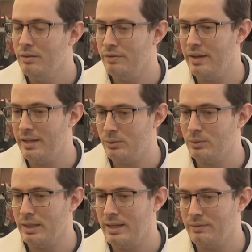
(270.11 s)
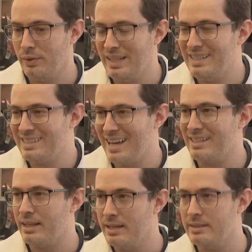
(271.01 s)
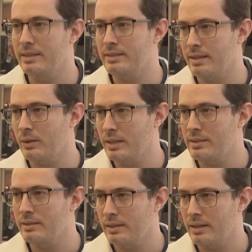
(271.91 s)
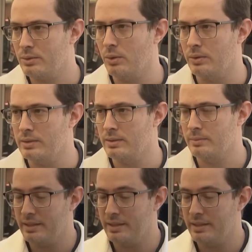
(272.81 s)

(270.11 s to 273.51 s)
feito, né, foi necessária essa restrição nas internações.